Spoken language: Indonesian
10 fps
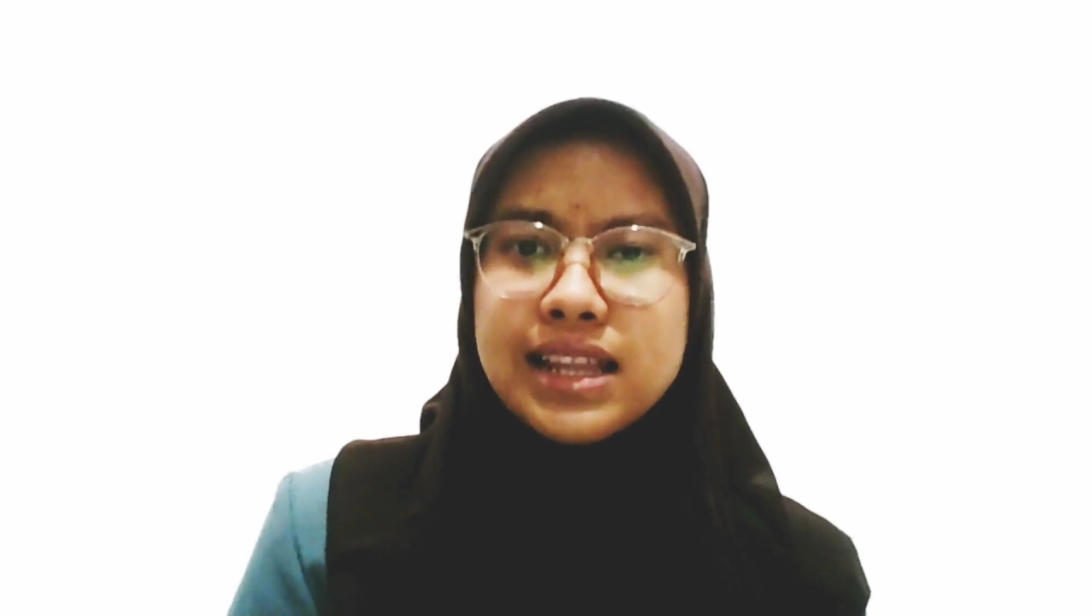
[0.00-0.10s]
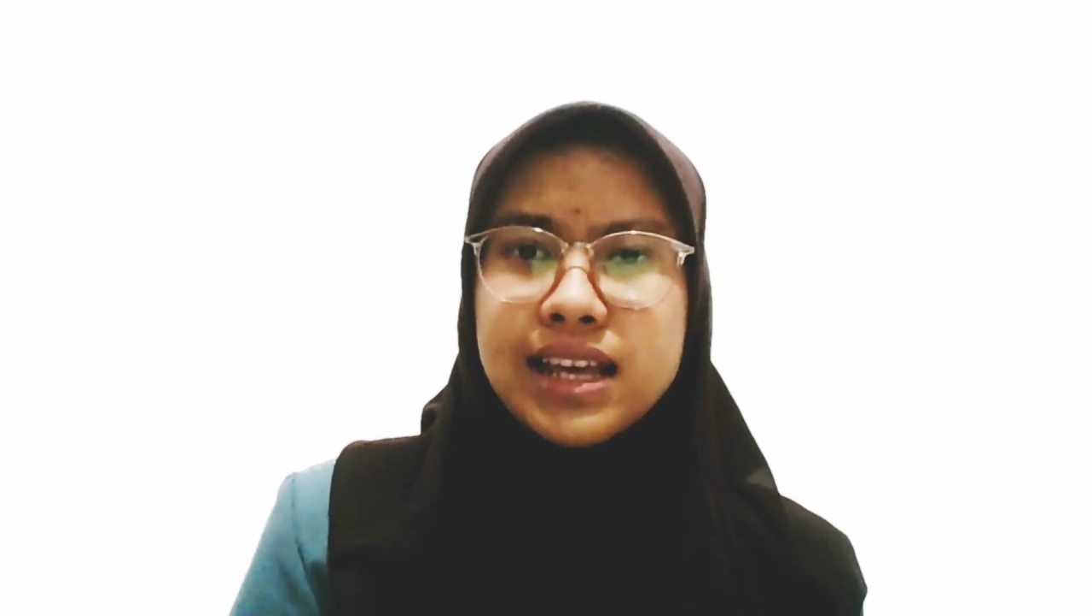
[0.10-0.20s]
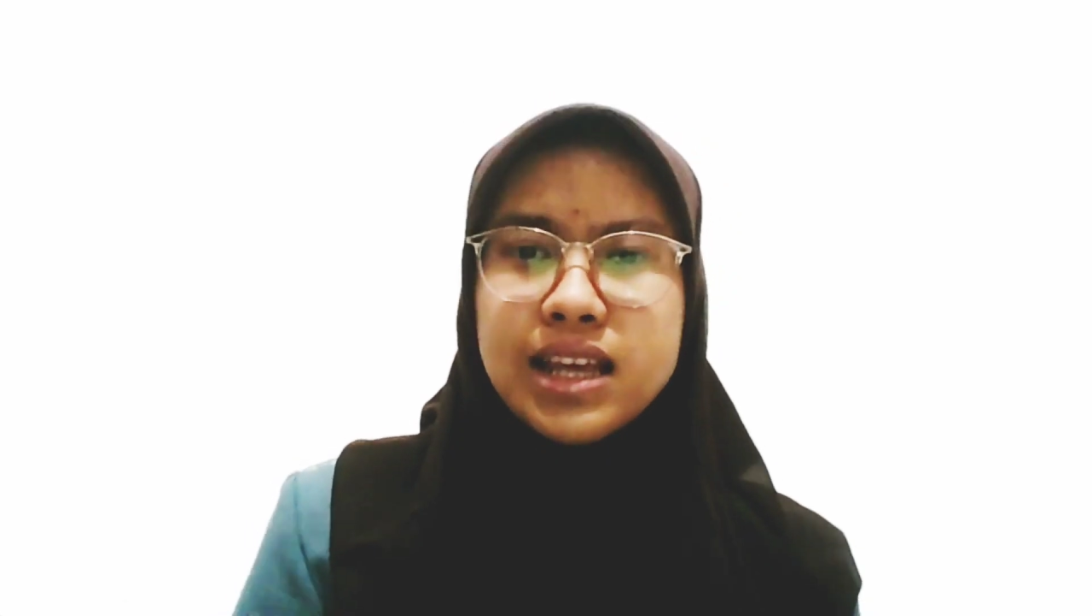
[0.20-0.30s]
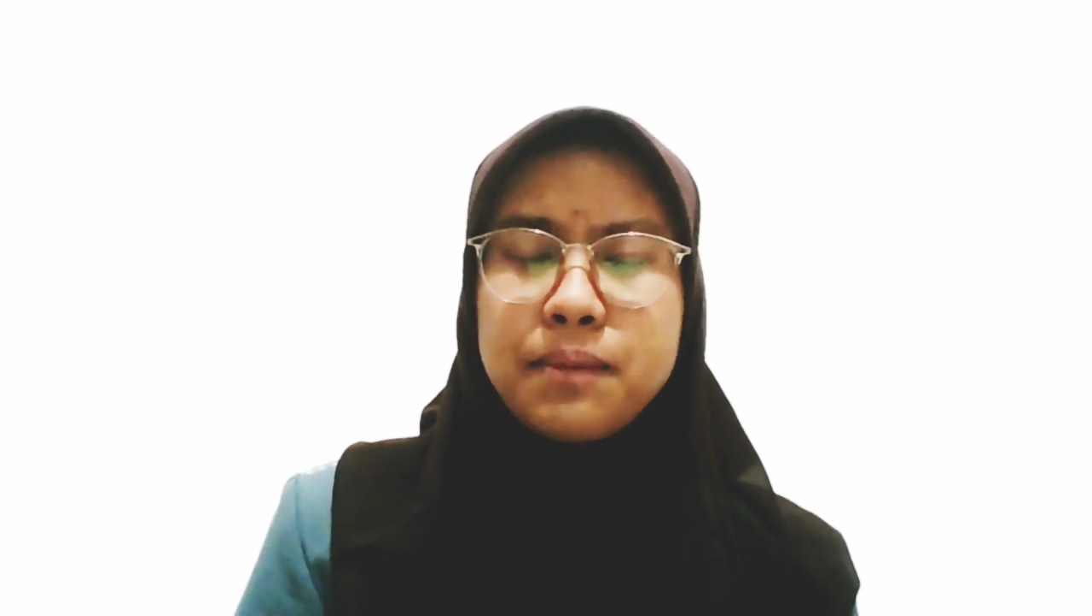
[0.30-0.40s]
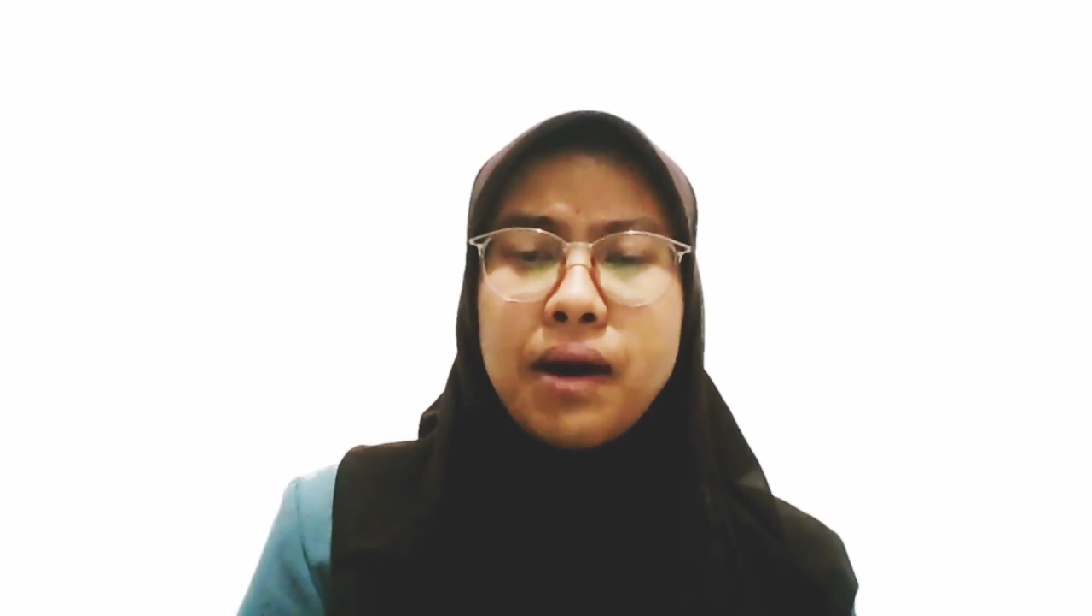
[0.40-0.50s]

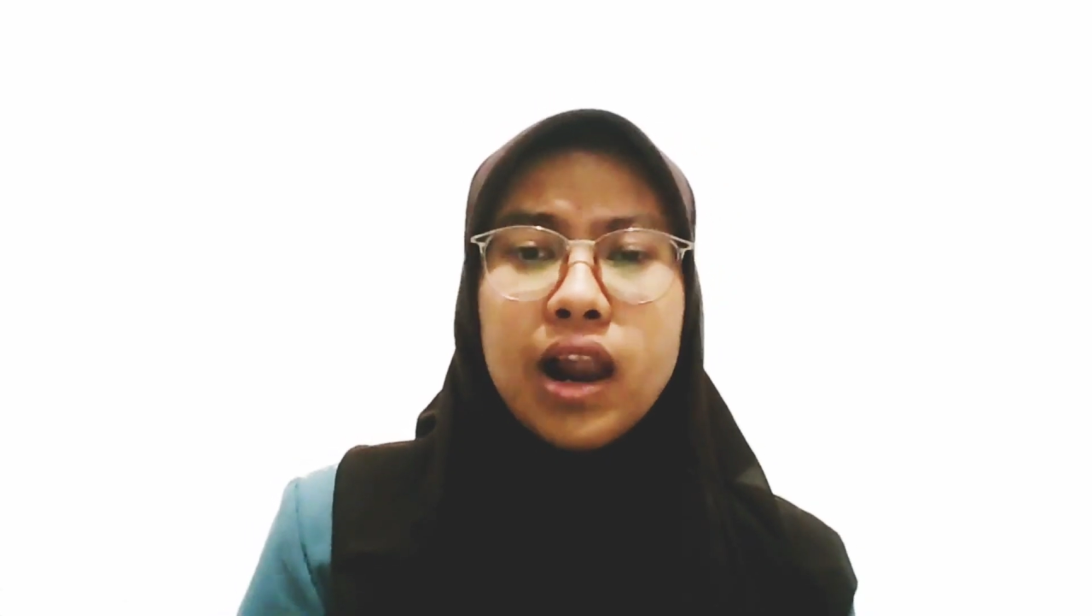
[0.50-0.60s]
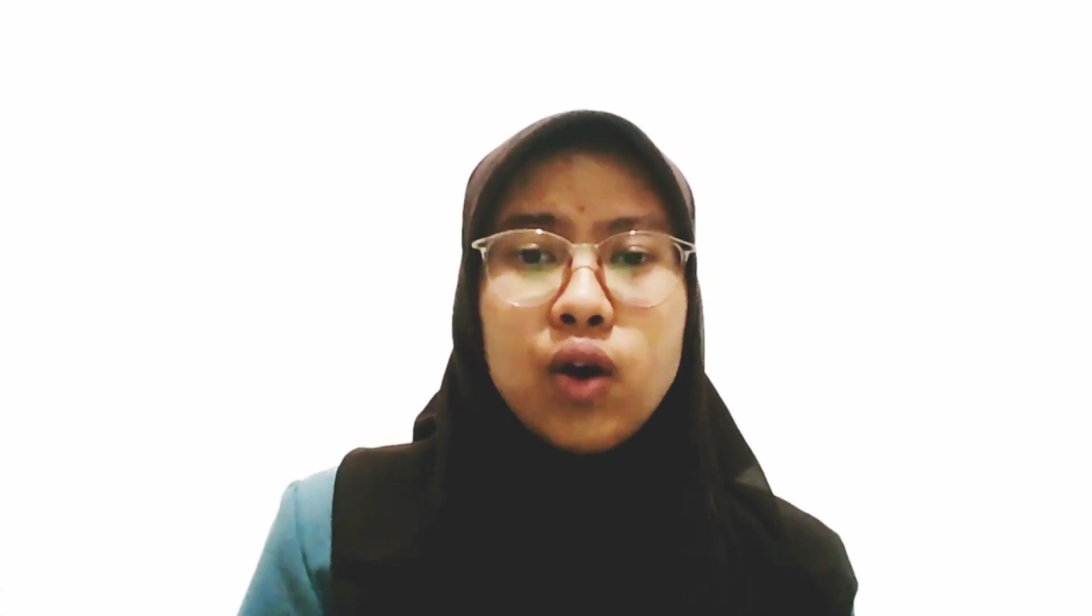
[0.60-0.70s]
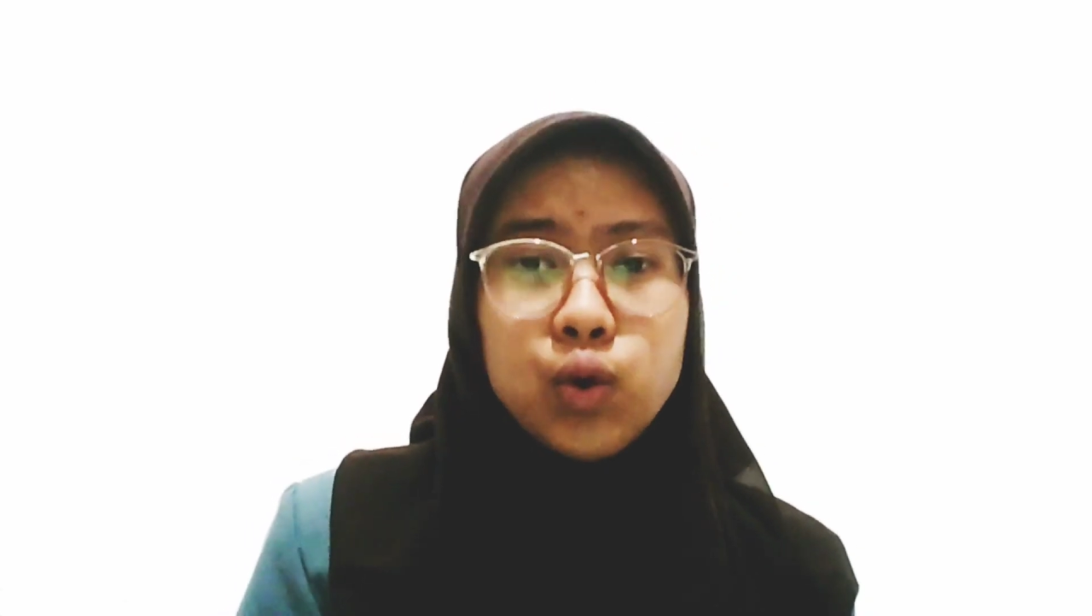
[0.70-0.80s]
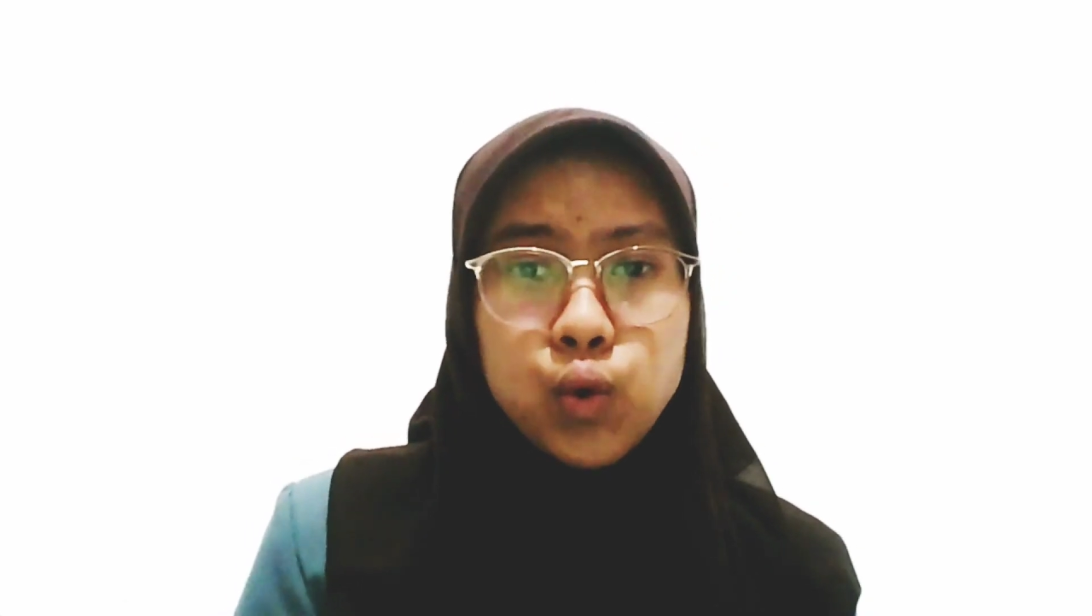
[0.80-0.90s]
eta teh pahlawan